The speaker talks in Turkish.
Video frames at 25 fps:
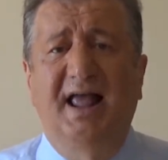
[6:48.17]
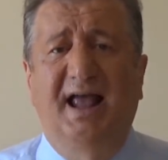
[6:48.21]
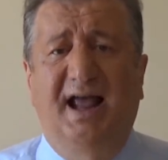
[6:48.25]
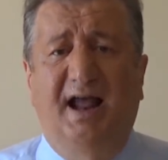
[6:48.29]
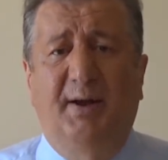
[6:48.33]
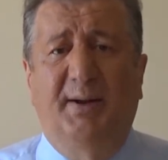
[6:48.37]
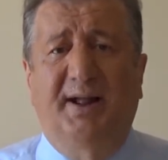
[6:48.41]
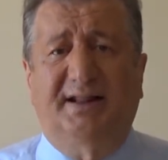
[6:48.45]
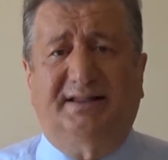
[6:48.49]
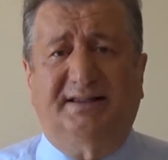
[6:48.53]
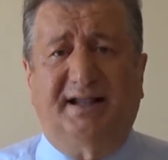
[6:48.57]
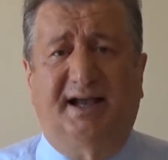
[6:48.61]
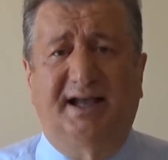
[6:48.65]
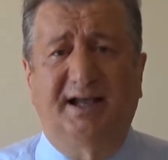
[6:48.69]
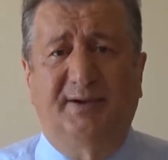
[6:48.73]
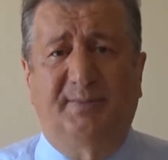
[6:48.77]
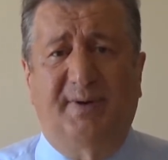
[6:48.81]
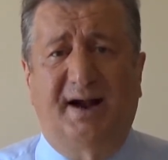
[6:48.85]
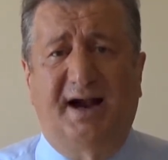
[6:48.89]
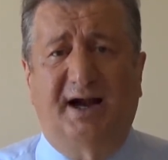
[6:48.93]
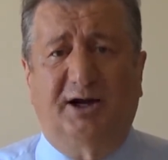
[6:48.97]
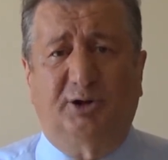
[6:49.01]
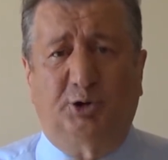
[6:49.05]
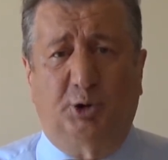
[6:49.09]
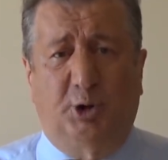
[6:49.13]
Evet Tayyip
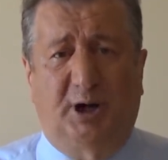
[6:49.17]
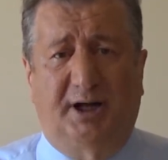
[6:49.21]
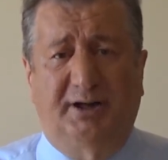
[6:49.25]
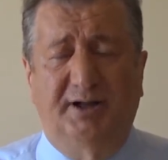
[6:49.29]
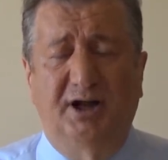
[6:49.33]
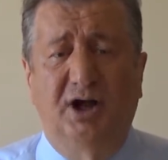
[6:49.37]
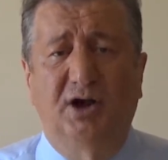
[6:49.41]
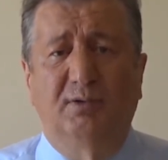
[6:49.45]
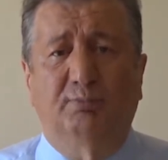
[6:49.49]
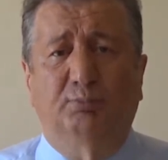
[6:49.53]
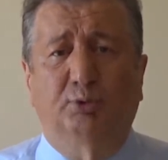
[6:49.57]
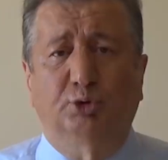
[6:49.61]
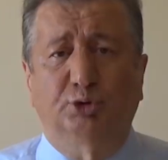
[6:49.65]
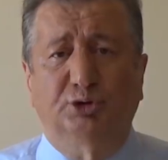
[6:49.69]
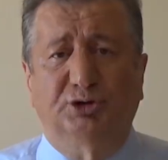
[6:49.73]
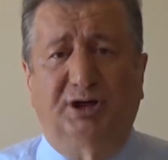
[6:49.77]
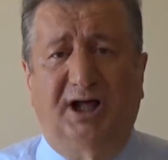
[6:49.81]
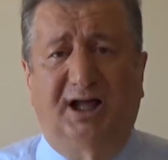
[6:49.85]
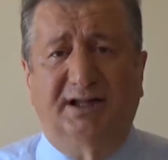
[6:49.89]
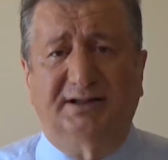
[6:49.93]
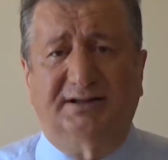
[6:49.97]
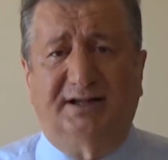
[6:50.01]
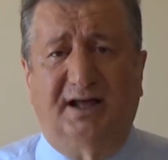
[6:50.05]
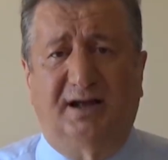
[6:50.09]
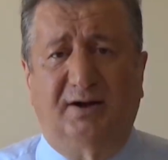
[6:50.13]
Erdoğan
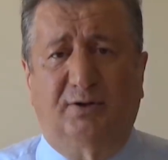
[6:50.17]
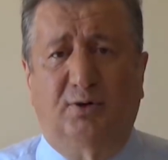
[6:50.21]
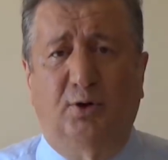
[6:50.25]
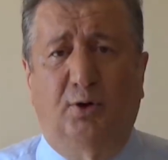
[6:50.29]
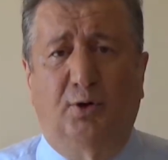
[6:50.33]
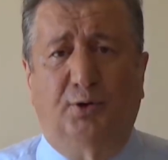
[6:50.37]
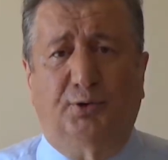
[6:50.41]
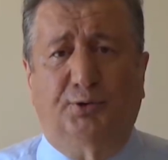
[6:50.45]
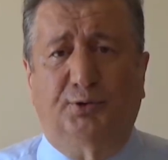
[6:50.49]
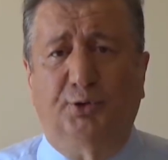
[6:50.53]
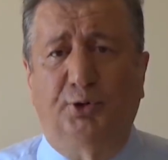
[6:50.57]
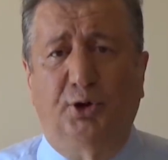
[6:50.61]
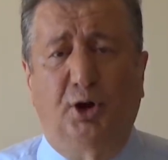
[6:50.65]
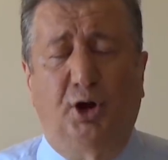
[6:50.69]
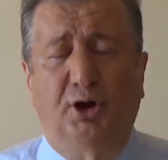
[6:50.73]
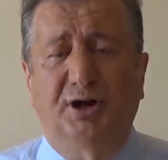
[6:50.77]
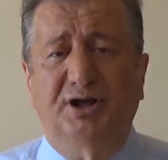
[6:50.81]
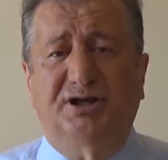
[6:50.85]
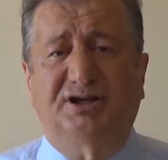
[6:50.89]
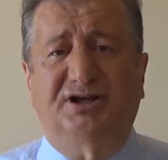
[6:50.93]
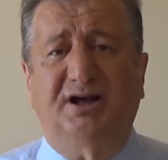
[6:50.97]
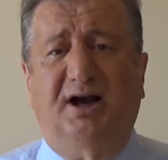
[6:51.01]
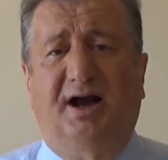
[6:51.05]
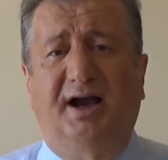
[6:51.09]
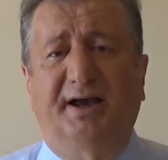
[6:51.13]
bundan da korkuyor.
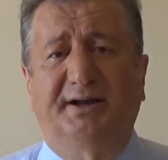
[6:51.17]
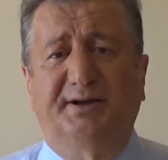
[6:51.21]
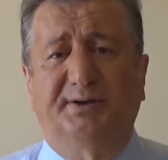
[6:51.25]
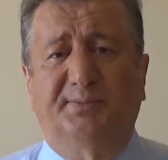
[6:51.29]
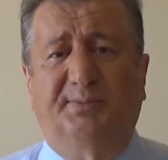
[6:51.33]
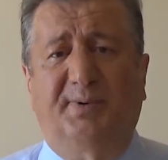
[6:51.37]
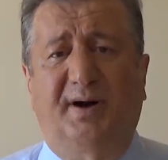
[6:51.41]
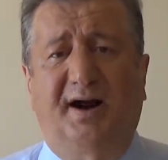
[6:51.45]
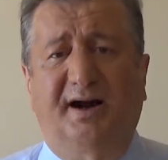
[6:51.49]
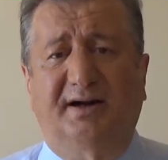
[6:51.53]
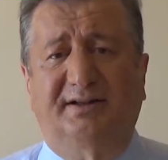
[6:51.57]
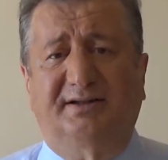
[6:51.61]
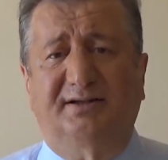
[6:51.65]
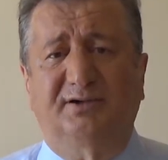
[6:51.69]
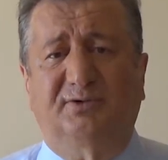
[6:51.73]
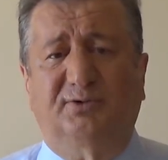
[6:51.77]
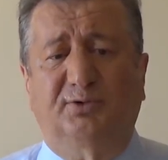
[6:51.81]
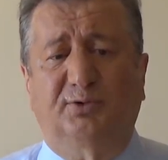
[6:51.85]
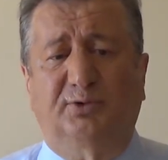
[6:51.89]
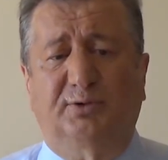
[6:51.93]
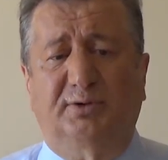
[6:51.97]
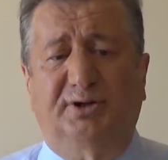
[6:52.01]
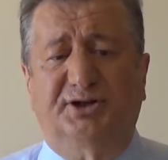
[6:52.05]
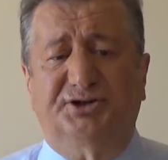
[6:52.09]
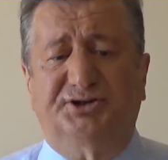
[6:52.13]
İki ayrı parti
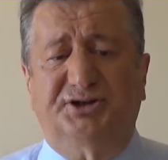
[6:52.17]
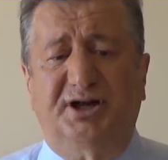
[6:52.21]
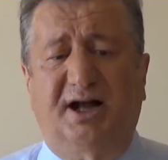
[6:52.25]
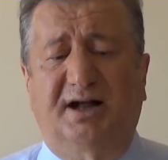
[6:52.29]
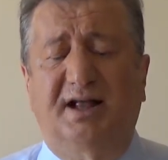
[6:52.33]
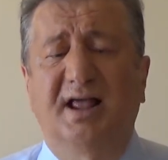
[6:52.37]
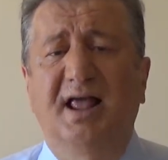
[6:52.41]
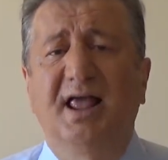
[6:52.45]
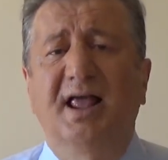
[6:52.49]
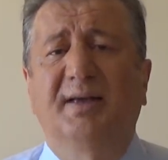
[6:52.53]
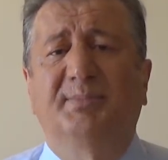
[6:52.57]
kurulacak.